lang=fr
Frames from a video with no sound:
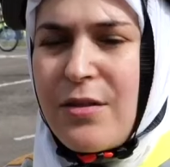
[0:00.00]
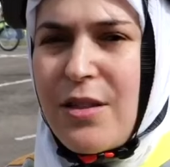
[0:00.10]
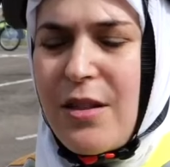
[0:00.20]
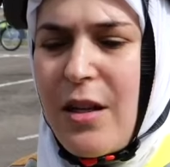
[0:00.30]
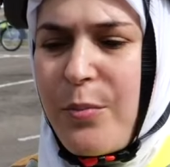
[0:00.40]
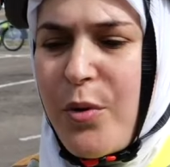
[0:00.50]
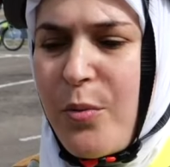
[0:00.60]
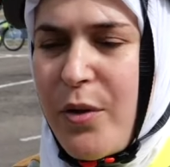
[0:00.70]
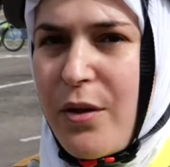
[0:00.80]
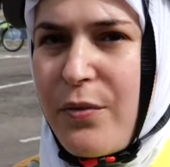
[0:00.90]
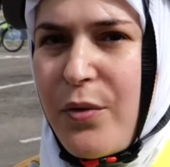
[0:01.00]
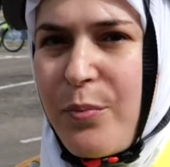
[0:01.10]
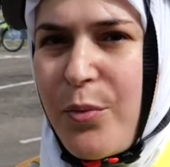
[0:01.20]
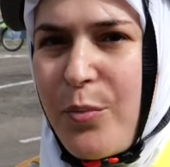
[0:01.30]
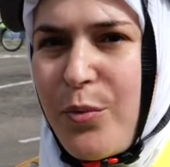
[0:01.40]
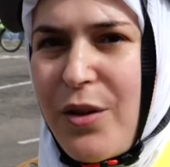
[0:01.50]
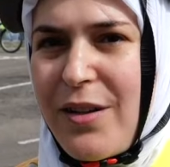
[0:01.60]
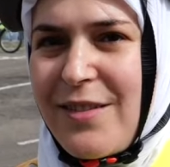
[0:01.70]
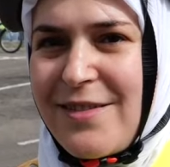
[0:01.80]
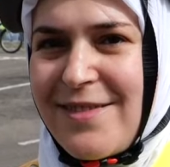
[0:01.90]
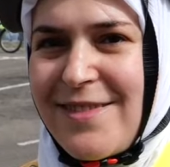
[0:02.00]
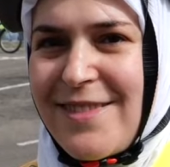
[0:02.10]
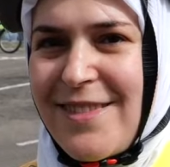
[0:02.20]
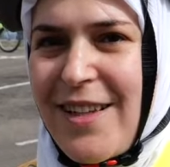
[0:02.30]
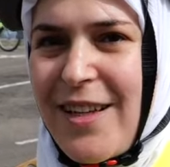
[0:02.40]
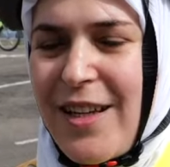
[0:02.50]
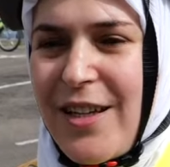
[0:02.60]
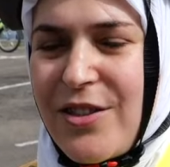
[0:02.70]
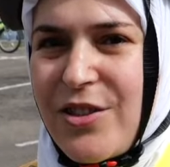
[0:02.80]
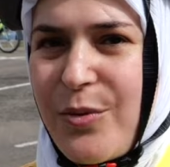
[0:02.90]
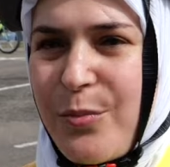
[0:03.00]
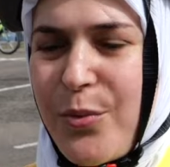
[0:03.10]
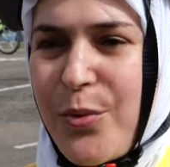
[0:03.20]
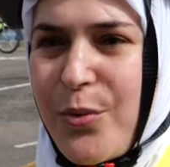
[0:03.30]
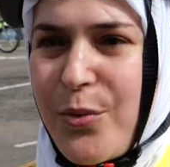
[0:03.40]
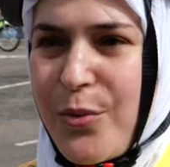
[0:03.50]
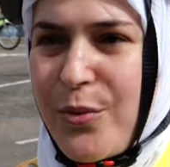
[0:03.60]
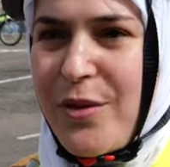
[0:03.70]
C'est la première fois pour moi. Et j'aime beaucoup.